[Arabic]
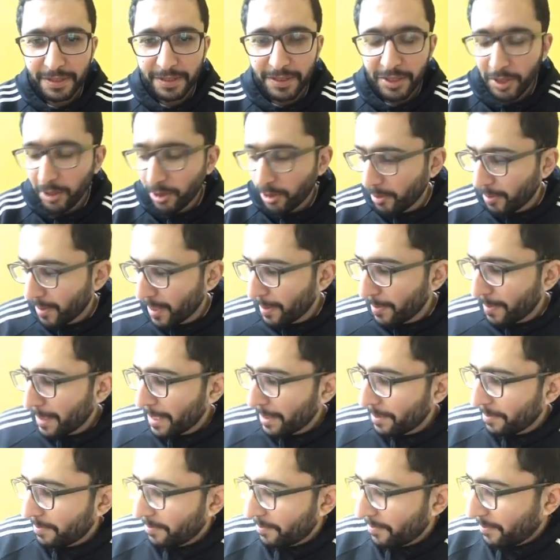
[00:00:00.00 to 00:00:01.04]
ازيكم يا
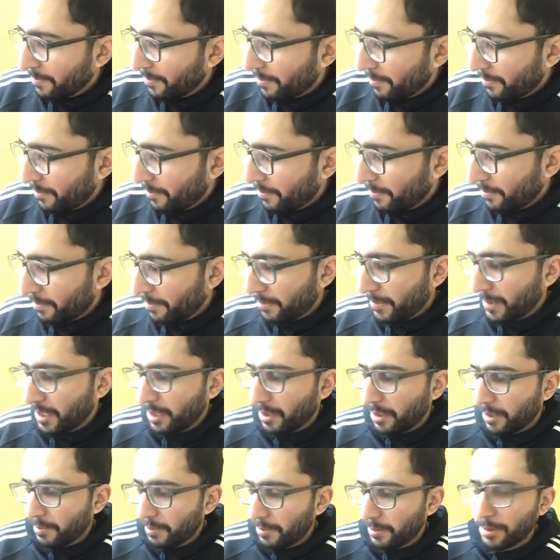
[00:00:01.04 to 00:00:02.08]
جماعة ايه
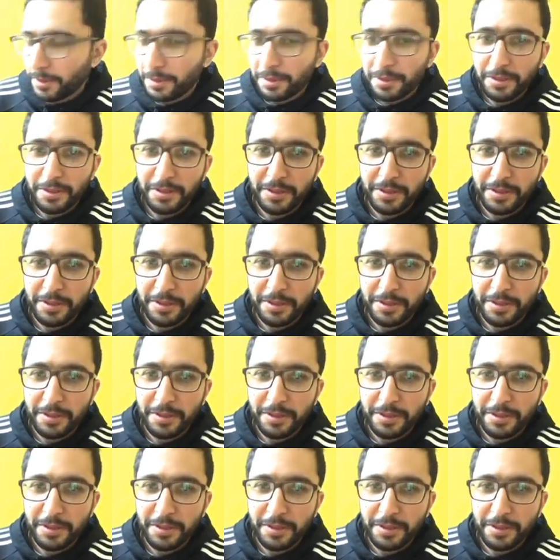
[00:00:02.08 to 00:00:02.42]
الاخبار